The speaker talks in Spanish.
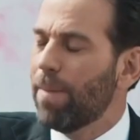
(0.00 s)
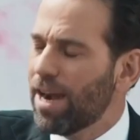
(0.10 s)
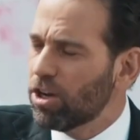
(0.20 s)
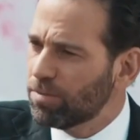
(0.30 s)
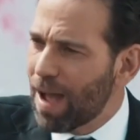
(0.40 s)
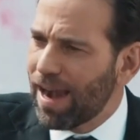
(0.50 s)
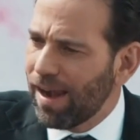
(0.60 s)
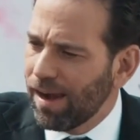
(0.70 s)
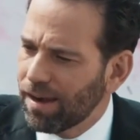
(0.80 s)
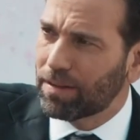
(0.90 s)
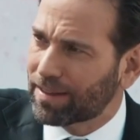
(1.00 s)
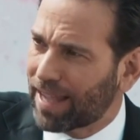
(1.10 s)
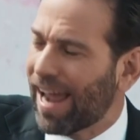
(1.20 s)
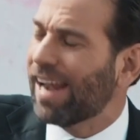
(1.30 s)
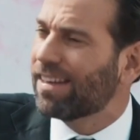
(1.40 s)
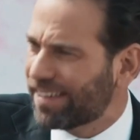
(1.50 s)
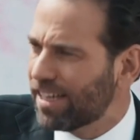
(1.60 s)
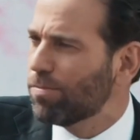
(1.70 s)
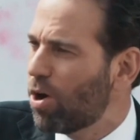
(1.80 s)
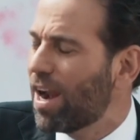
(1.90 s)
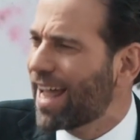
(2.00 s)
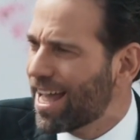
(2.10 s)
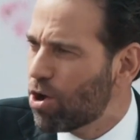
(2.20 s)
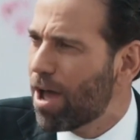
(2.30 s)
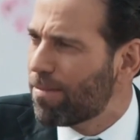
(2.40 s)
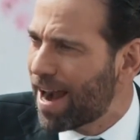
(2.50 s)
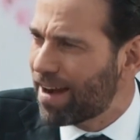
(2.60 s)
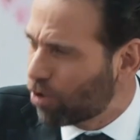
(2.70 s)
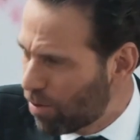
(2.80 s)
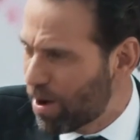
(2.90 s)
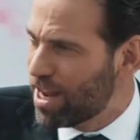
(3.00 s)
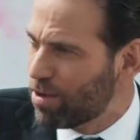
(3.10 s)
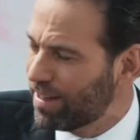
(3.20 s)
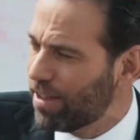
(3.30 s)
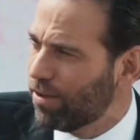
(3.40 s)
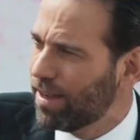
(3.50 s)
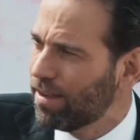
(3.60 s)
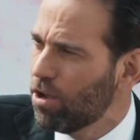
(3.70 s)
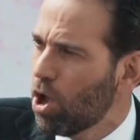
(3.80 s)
Menos mal que el sismo le cayó a Ebrard como anillo al dedo, ¿eh?